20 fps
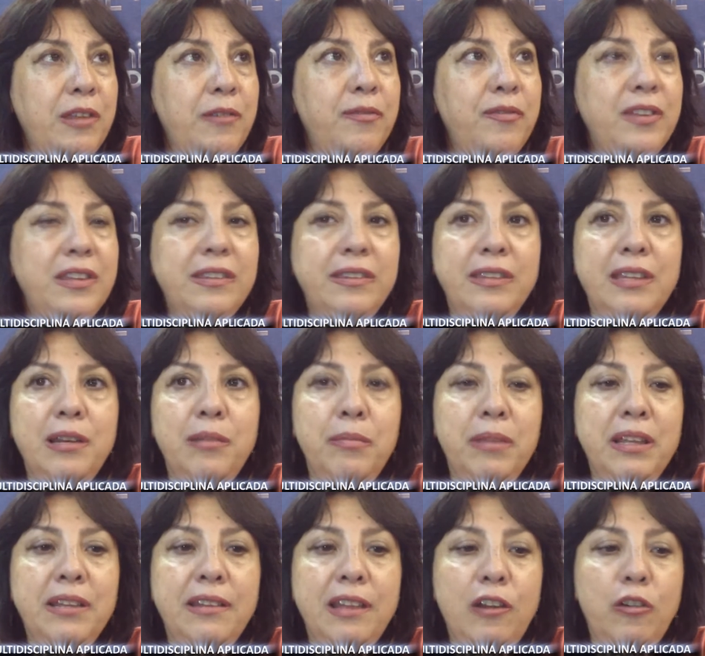
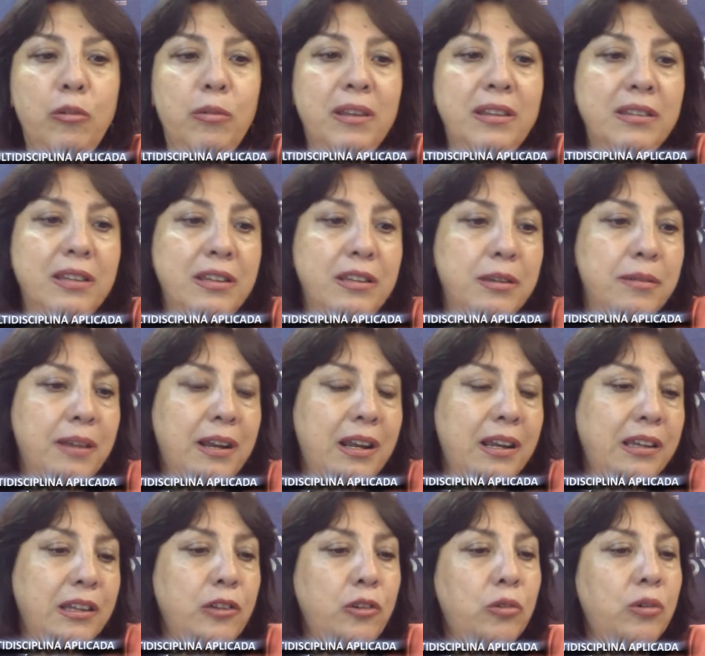difícilmente lo vas a llevar
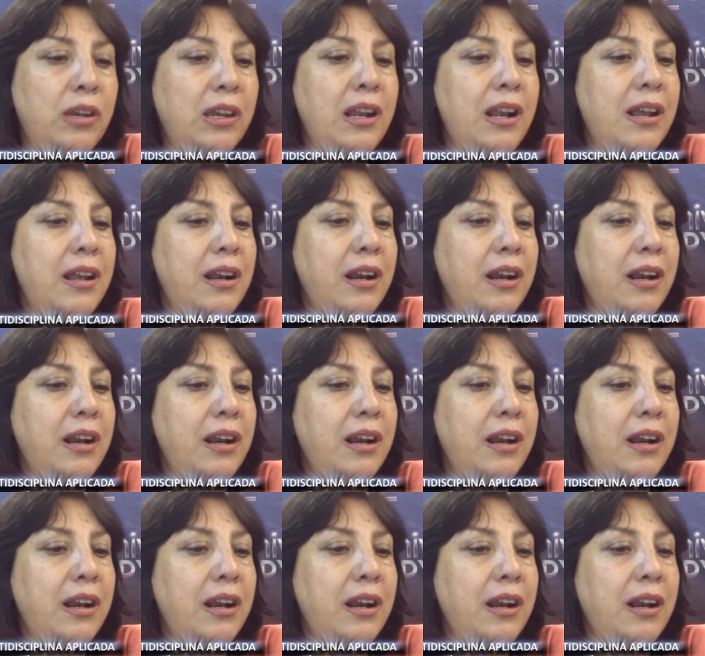a que toque